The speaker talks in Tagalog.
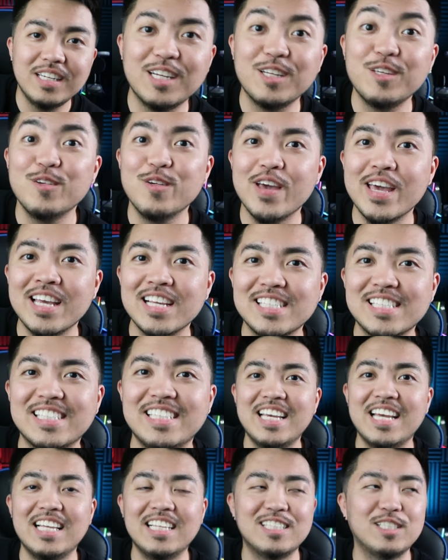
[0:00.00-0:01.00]
ng US,
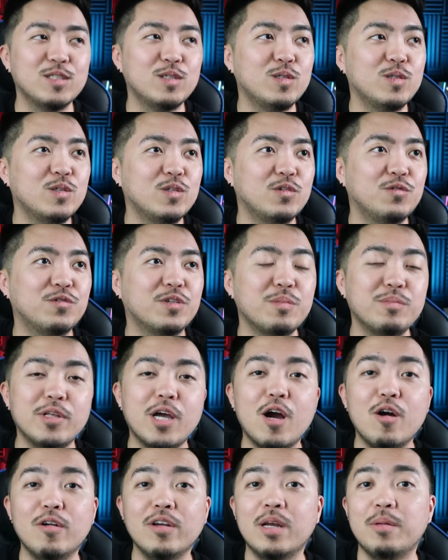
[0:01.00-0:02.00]
yan, so from
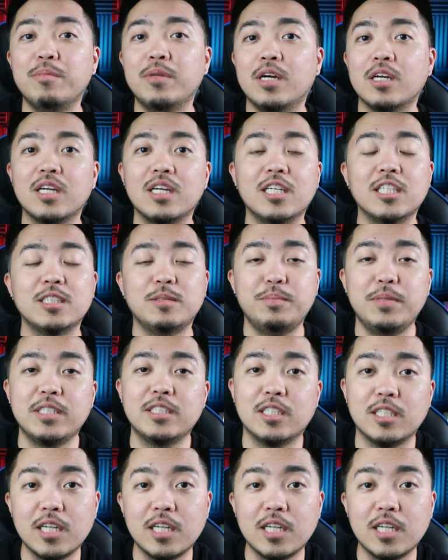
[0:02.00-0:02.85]
now on, I'm not gonna speak